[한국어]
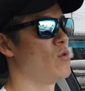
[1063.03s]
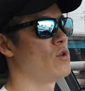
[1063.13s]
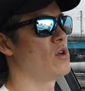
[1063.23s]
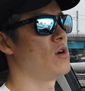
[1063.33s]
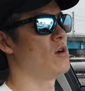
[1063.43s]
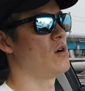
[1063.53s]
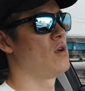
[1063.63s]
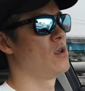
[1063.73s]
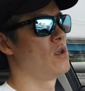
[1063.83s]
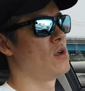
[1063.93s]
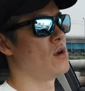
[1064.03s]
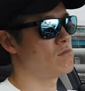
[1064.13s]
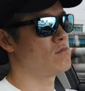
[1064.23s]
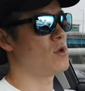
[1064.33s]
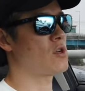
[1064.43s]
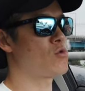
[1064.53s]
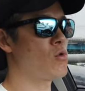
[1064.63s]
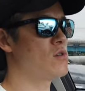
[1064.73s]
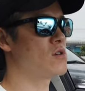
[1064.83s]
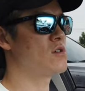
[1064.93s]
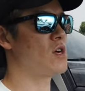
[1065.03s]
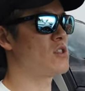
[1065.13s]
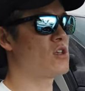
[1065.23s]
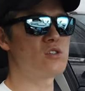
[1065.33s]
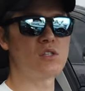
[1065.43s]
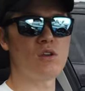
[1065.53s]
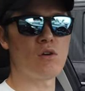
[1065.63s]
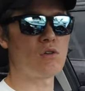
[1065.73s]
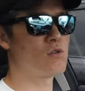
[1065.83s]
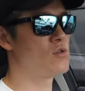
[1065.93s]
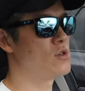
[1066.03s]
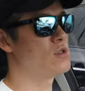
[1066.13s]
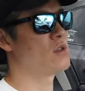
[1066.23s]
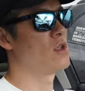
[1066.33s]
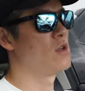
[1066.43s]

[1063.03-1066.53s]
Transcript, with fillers: 오히려 약간 토크가 느껴지는 거로는